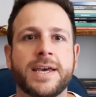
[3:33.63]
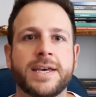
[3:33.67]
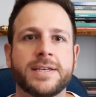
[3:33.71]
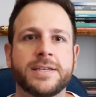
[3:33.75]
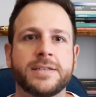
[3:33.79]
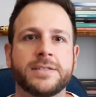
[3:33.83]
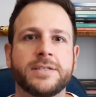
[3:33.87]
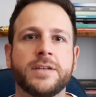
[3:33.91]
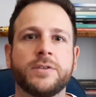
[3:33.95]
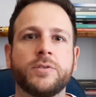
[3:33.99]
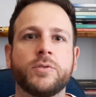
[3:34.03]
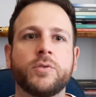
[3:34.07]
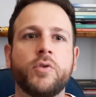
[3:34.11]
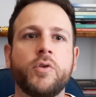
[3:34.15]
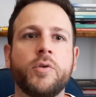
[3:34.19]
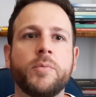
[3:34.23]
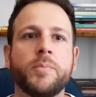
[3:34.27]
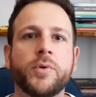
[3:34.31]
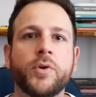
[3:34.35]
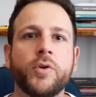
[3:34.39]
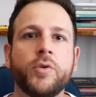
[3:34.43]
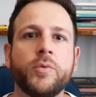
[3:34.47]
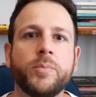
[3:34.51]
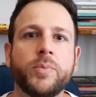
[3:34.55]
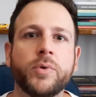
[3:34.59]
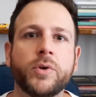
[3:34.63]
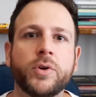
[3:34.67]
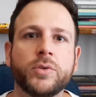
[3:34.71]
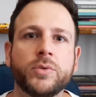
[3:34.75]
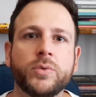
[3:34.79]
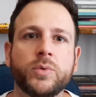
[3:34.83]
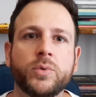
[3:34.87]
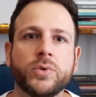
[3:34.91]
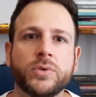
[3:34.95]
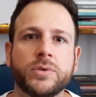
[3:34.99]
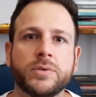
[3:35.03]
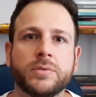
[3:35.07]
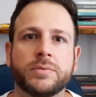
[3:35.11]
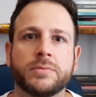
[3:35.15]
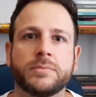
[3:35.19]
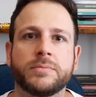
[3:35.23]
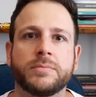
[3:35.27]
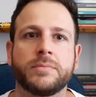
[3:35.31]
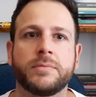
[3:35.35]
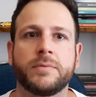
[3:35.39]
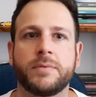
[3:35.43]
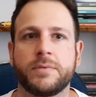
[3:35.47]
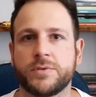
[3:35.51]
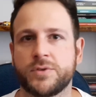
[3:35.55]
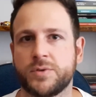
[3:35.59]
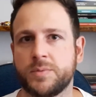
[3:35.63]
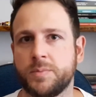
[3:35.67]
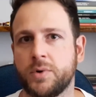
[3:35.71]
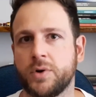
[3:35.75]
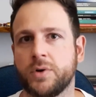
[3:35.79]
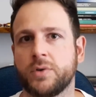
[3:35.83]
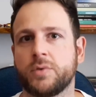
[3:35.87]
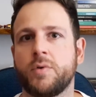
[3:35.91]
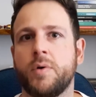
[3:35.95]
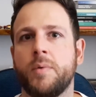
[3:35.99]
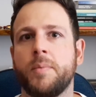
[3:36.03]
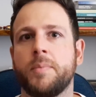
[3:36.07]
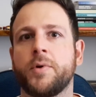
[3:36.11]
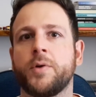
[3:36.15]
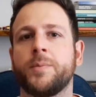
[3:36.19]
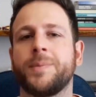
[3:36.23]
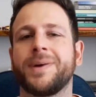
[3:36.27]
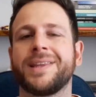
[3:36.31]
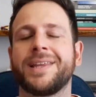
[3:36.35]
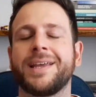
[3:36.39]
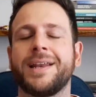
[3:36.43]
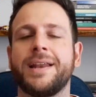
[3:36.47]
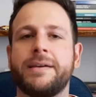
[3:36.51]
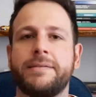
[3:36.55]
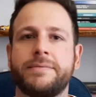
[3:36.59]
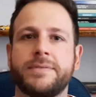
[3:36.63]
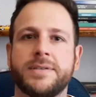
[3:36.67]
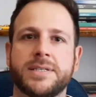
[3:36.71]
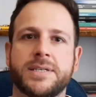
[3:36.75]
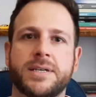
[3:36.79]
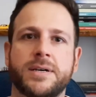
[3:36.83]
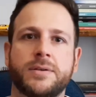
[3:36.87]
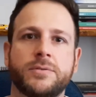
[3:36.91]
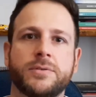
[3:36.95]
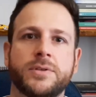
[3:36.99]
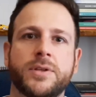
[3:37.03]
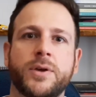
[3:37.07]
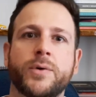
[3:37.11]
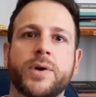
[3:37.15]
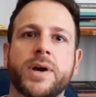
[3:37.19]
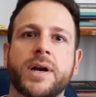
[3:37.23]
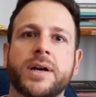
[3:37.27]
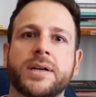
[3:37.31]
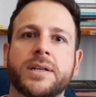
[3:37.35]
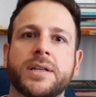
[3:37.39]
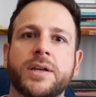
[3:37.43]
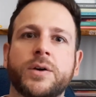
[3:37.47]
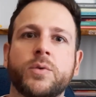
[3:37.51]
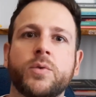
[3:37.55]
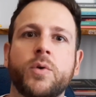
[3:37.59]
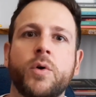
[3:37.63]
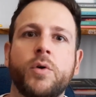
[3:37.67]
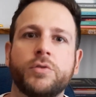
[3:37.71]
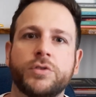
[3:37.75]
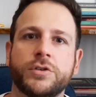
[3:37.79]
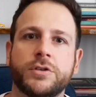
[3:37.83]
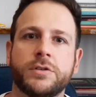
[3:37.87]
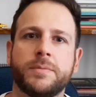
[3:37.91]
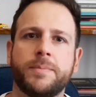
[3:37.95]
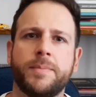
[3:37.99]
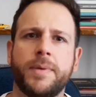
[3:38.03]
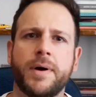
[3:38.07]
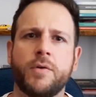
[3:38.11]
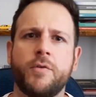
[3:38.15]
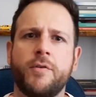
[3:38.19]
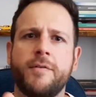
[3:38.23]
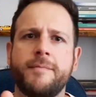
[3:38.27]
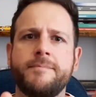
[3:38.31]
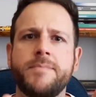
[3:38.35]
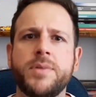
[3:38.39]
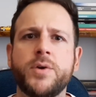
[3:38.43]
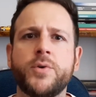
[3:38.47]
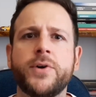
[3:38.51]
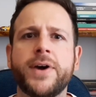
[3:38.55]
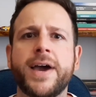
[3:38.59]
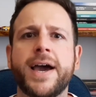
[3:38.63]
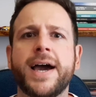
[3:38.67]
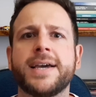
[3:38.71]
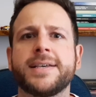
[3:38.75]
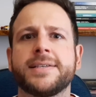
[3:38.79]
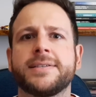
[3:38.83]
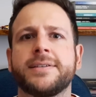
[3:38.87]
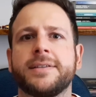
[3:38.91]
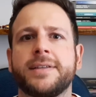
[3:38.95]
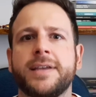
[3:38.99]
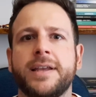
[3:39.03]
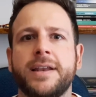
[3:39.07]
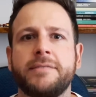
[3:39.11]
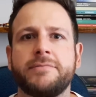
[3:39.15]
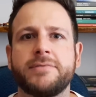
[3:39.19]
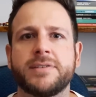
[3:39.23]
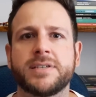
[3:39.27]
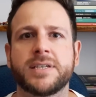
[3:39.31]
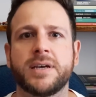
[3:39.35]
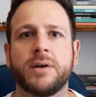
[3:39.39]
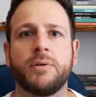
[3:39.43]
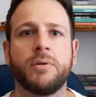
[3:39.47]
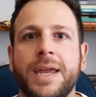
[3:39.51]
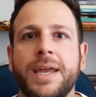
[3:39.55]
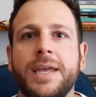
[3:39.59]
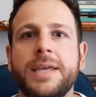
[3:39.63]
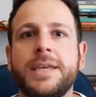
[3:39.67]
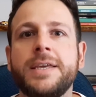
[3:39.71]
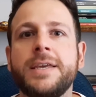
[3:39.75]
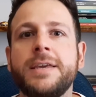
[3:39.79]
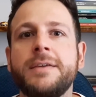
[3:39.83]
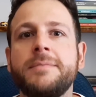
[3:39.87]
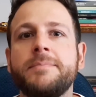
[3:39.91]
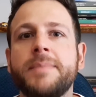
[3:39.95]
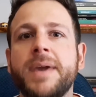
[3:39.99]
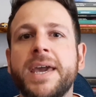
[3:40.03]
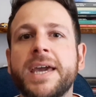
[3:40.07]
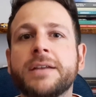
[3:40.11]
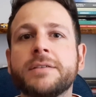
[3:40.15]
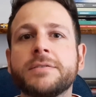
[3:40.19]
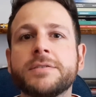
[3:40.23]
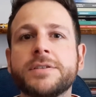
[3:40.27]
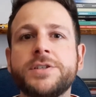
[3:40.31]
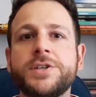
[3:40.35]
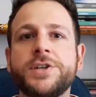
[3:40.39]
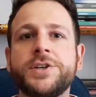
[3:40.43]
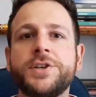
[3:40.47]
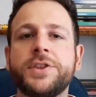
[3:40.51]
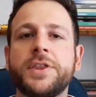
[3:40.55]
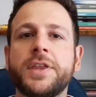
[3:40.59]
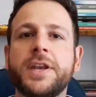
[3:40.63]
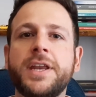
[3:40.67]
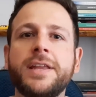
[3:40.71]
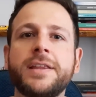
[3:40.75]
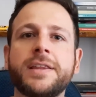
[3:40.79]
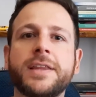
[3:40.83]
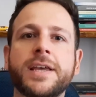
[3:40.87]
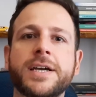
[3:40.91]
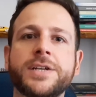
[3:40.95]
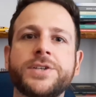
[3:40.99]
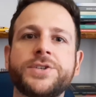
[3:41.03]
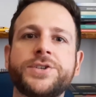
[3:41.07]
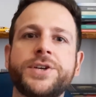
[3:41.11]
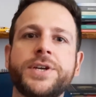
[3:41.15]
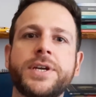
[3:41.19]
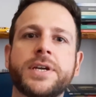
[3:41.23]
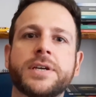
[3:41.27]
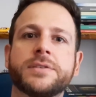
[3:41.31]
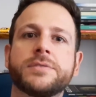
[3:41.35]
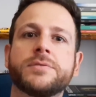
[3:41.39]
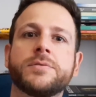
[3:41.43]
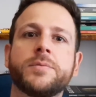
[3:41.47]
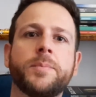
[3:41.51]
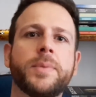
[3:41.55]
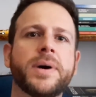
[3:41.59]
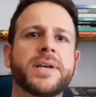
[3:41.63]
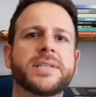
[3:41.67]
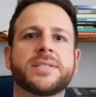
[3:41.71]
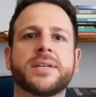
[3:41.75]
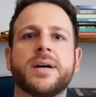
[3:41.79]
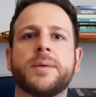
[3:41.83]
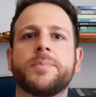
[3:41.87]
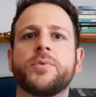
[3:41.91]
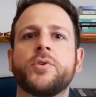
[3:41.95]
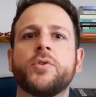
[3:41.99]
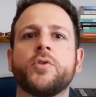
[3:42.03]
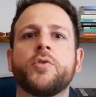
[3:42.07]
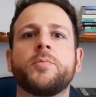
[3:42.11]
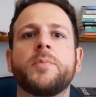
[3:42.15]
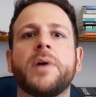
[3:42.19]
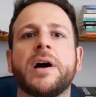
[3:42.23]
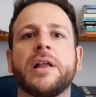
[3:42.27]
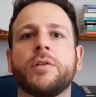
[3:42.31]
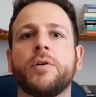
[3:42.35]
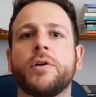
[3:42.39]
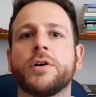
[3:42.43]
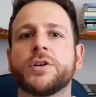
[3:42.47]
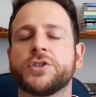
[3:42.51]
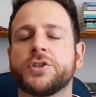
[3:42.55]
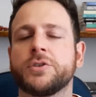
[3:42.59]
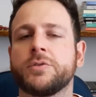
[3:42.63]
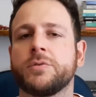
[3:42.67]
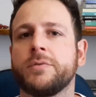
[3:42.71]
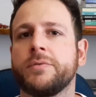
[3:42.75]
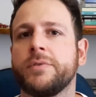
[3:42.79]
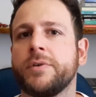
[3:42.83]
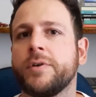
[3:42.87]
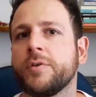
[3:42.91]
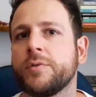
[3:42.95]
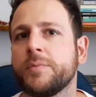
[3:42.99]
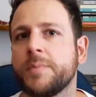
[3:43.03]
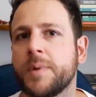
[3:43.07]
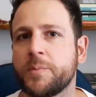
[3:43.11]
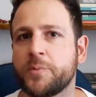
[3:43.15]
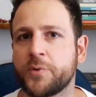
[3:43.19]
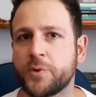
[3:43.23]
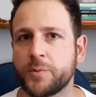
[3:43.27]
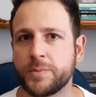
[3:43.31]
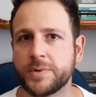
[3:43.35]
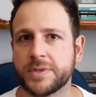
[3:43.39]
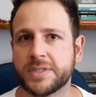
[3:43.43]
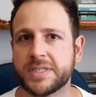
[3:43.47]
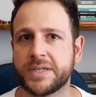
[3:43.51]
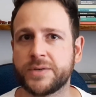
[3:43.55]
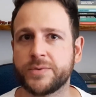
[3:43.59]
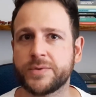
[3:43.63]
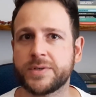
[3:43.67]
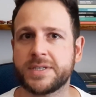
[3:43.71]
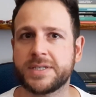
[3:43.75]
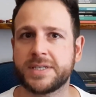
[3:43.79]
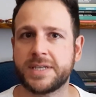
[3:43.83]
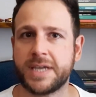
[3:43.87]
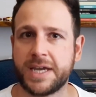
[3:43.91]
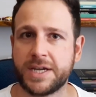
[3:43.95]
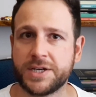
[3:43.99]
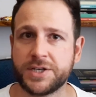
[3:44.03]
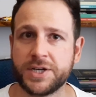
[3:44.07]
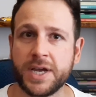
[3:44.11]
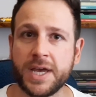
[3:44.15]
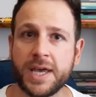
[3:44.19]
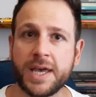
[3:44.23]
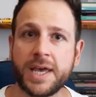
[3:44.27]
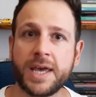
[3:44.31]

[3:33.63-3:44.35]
Se tu comprou um produto, vamos supor, tu comprou uma televisão no teu cartão Gold, tu pagou mil reais na televisão, e em menos de 30 dias tu passar por alguma loja, tu vê alguma promoção que seja,